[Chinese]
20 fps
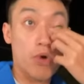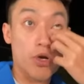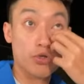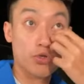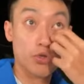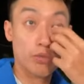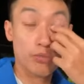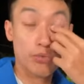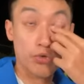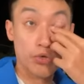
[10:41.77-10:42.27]
哦，网
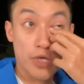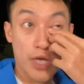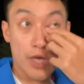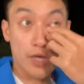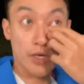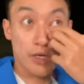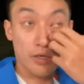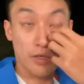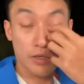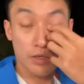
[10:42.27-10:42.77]
速不一
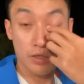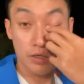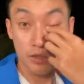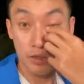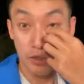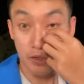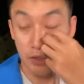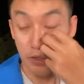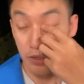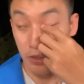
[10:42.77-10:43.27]
样啊，
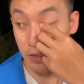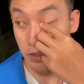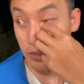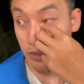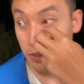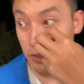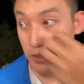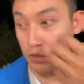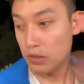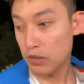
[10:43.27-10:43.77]

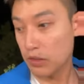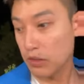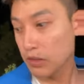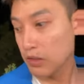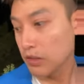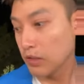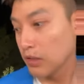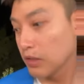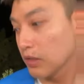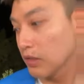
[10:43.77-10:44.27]
哦。
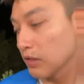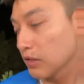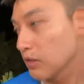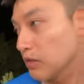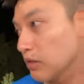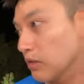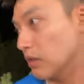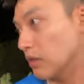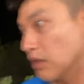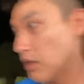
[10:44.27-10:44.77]

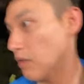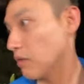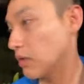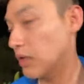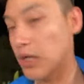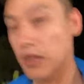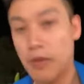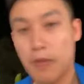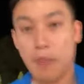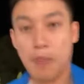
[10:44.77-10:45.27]
你今
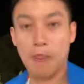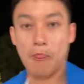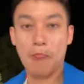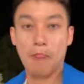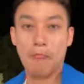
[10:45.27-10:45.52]
天下午